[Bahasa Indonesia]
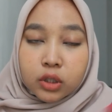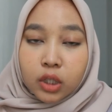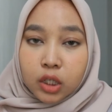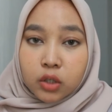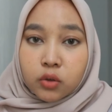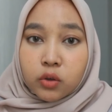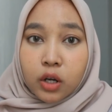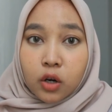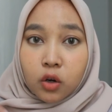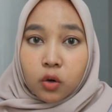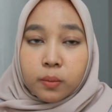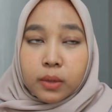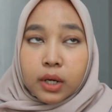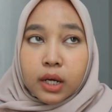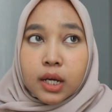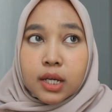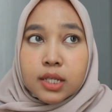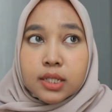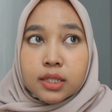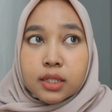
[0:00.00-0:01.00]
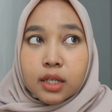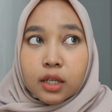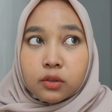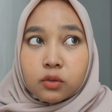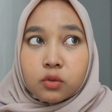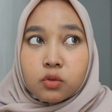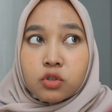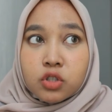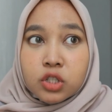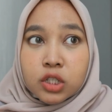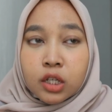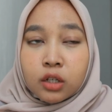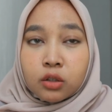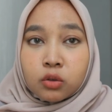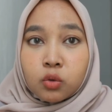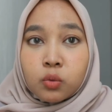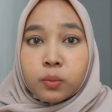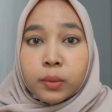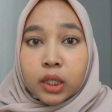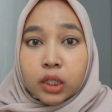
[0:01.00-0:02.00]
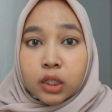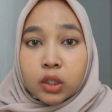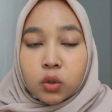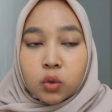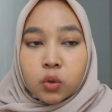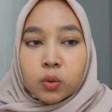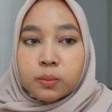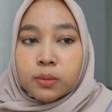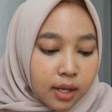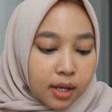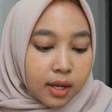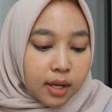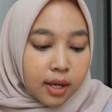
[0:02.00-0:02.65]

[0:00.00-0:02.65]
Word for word: tadi udah aku bahas dia tuh sheer to medium